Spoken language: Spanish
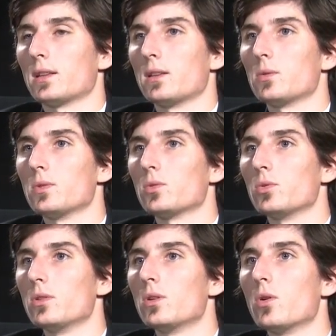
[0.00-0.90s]
tener un
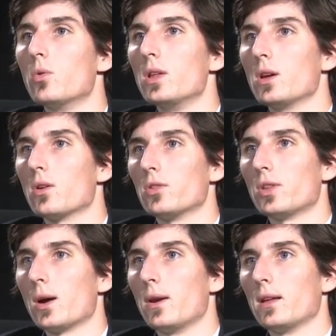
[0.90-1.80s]
estudio jurídico
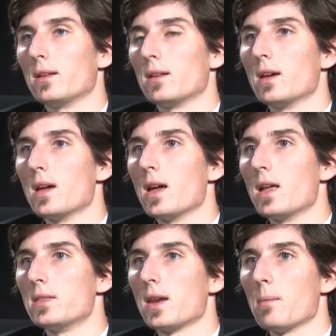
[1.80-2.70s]
contable
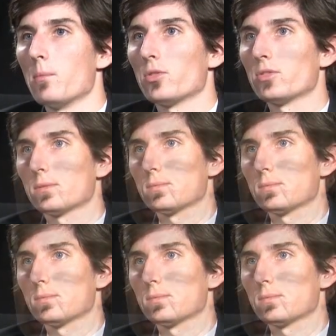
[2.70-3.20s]
entre ambos.